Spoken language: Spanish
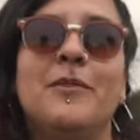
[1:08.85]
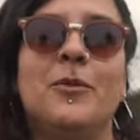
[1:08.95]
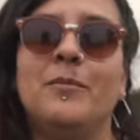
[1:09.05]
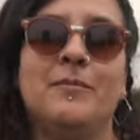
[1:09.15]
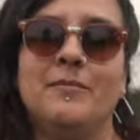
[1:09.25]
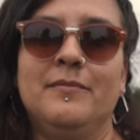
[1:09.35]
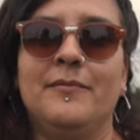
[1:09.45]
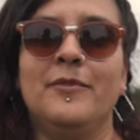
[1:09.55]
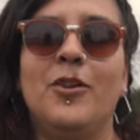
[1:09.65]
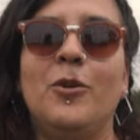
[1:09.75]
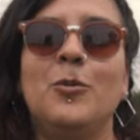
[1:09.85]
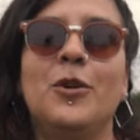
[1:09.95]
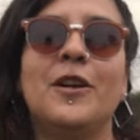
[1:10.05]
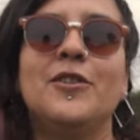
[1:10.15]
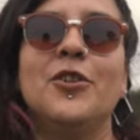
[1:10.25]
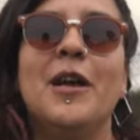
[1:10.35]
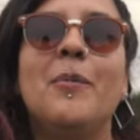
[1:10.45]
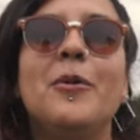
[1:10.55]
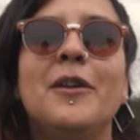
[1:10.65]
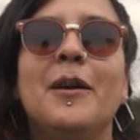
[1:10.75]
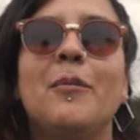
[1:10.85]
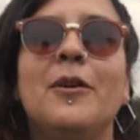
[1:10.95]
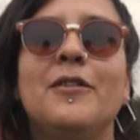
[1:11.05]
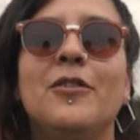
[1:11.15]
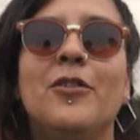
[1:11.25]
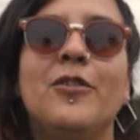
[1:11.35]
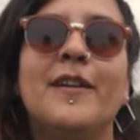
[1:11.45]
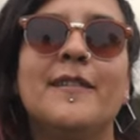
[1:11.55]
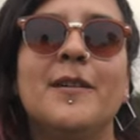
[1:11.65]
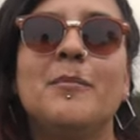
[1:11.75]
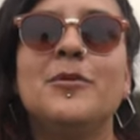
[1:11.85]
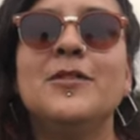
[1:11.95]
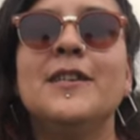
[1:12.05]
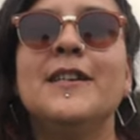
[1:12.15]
nos, autogestionamos, digamos, en todo lo que hacemos.